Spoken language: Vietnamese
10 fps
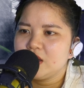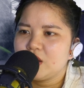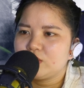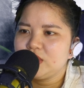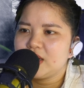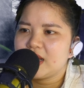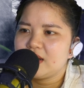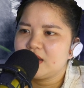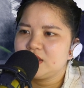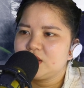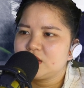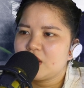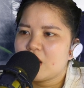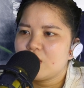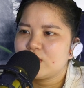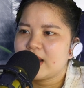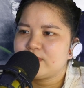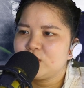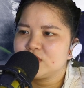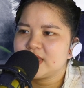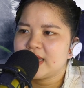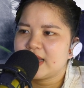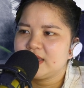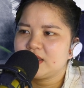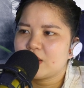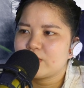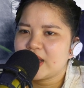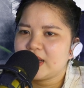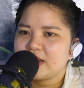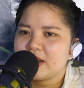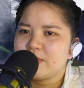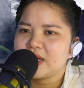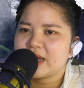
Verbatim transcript: giống như là lời trước đó của đám tu sĩ Hải Tinh tộc này đã bị